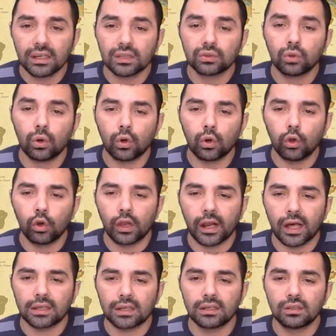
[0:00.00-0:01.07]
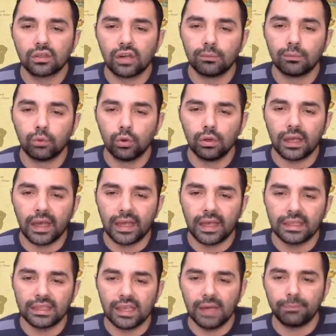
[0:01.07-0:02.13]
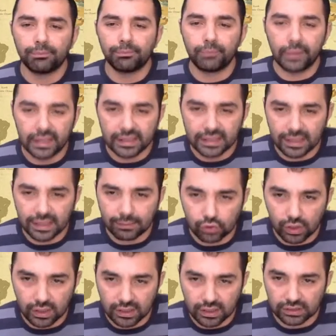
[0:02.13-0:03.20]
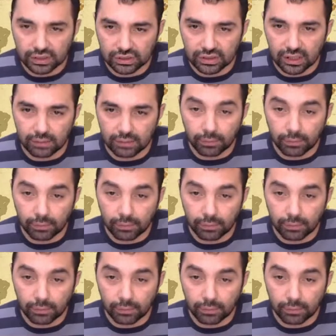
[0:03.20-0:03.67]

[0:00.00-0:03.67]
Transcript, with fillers: doğru olarak kabul edilebilir demiş arkadaşlar.